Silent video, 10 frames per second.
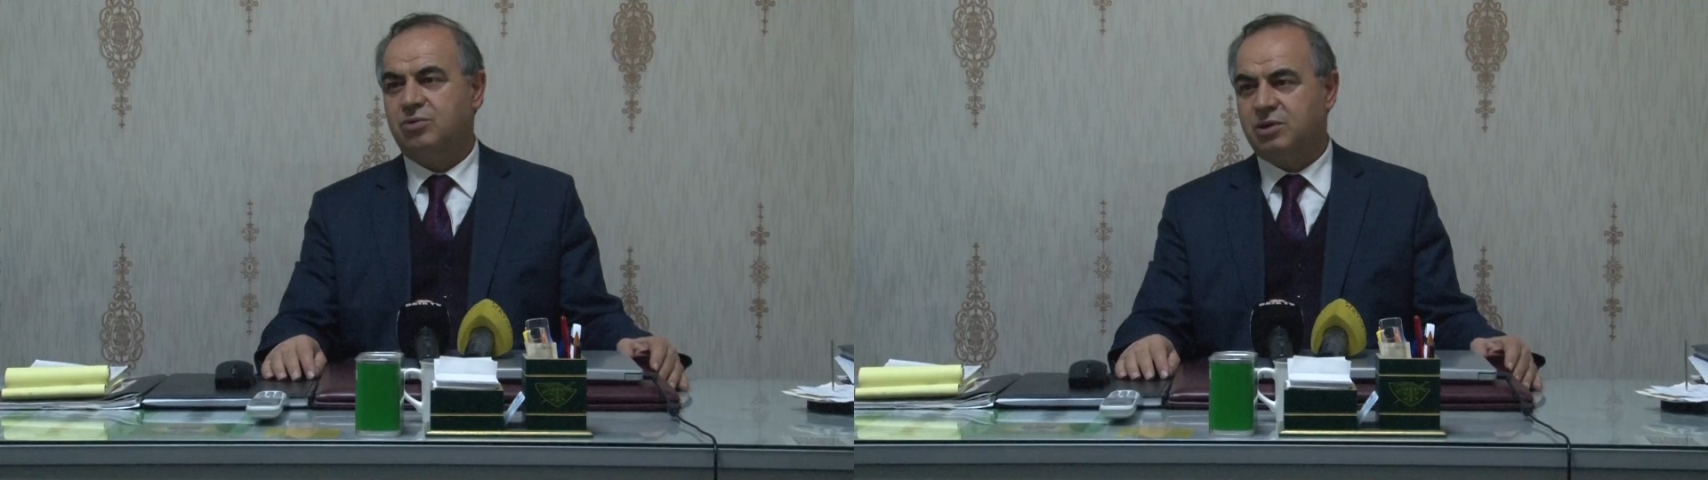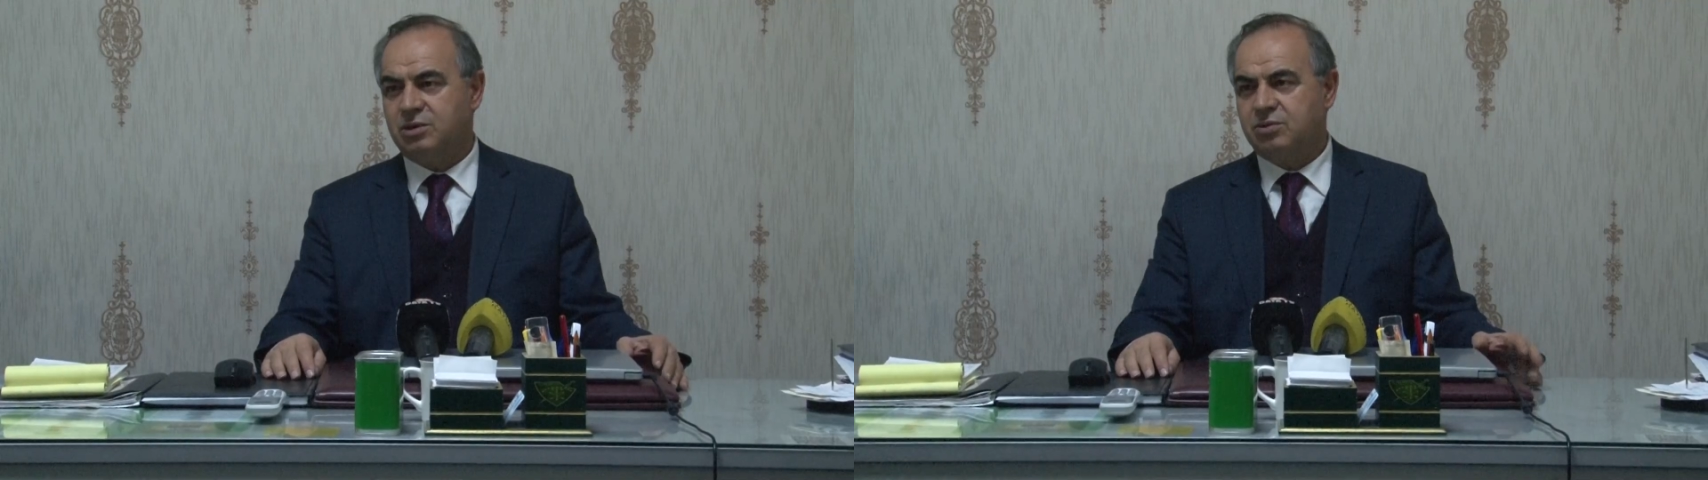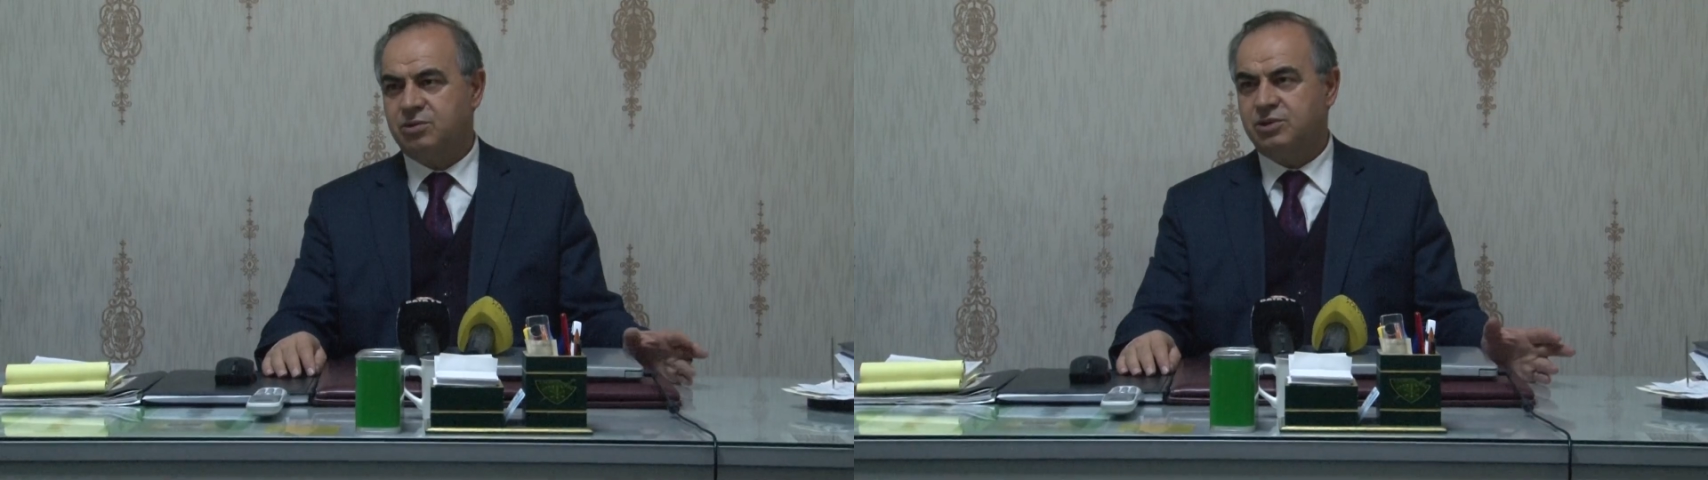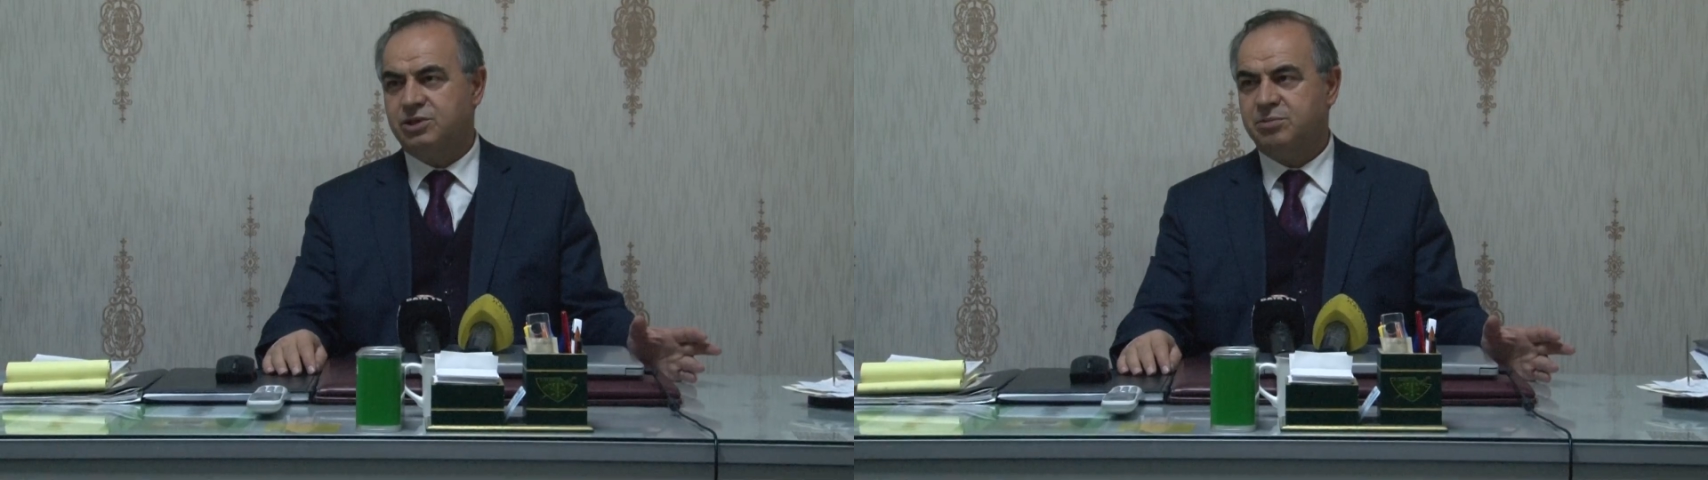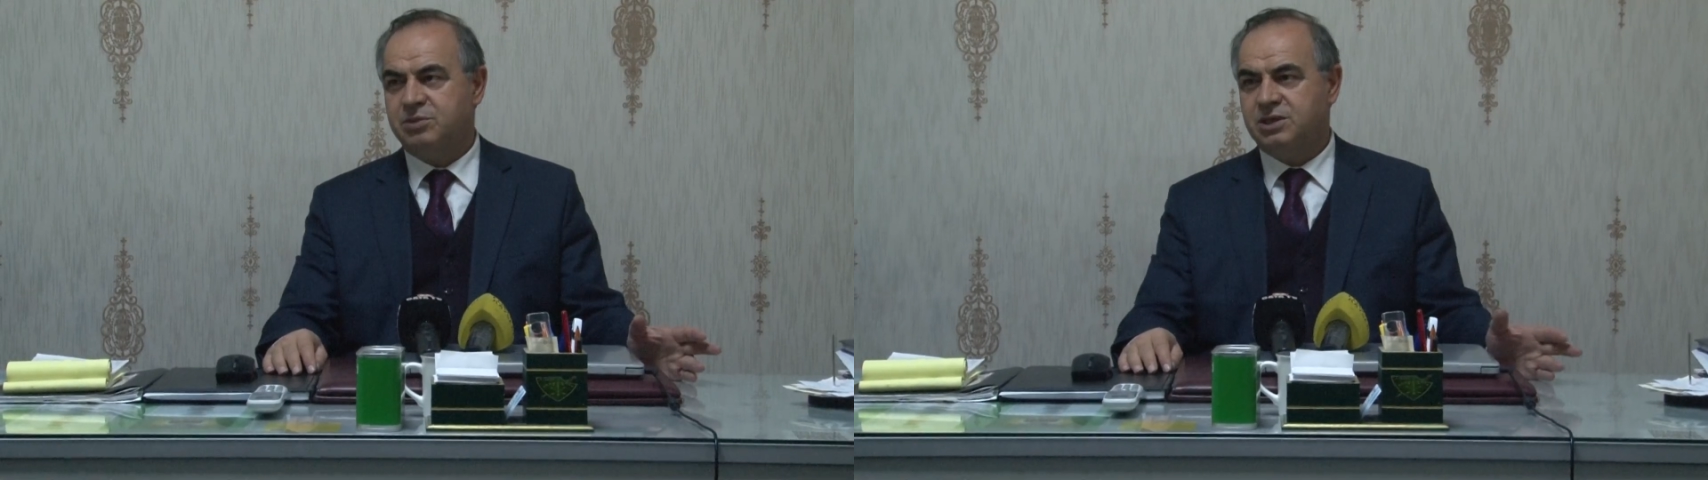Oranın, onun
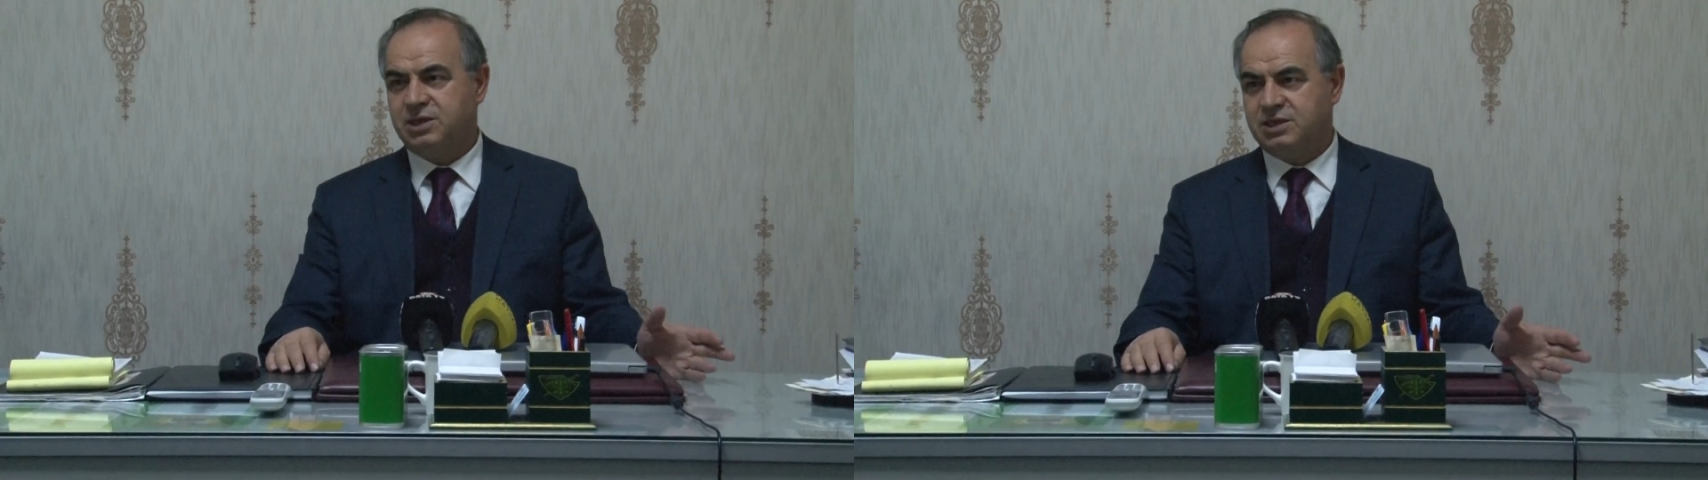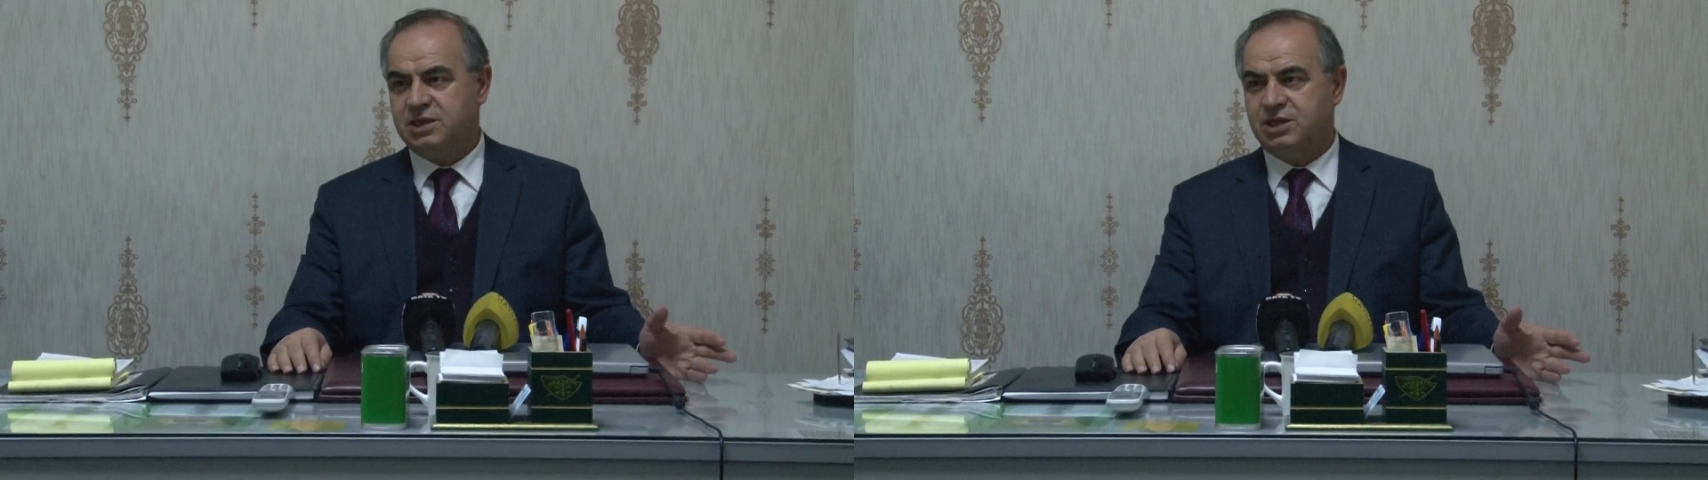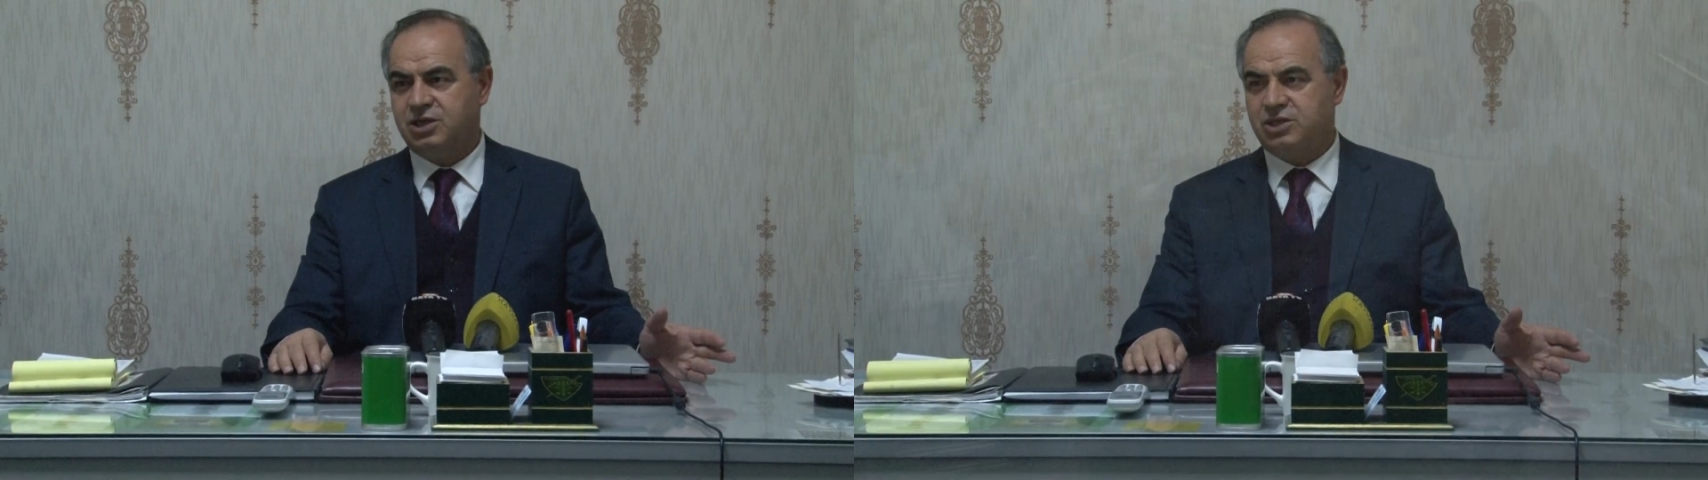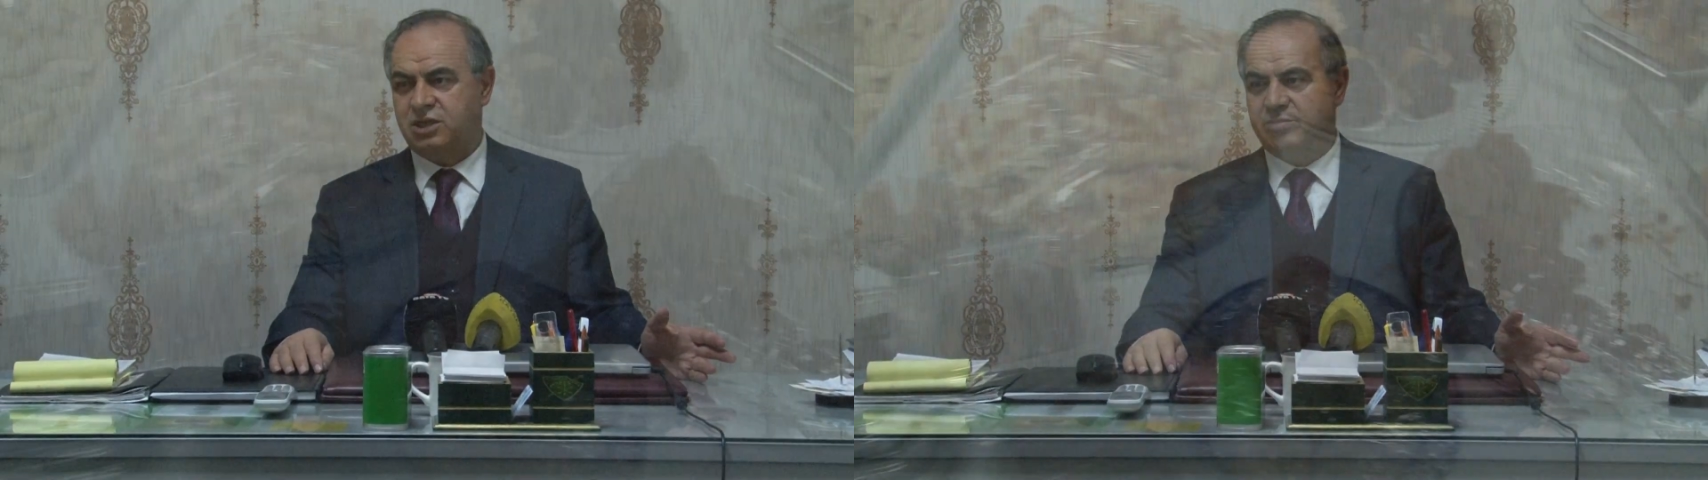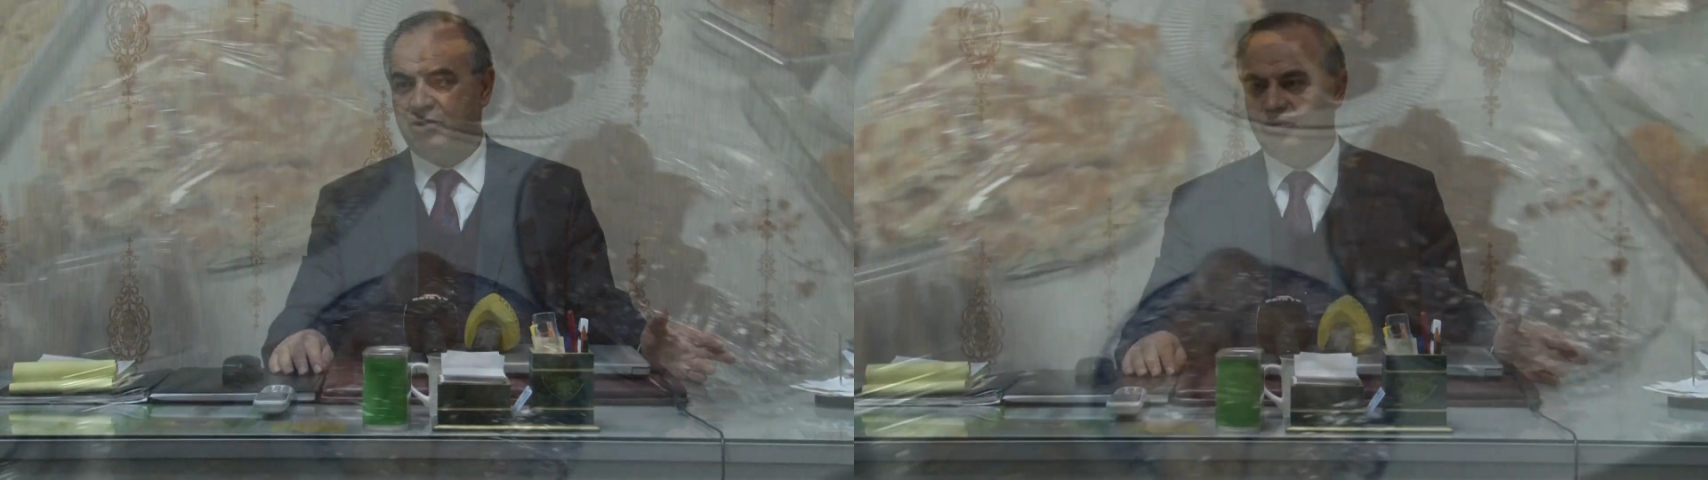için biz iktisadi işletme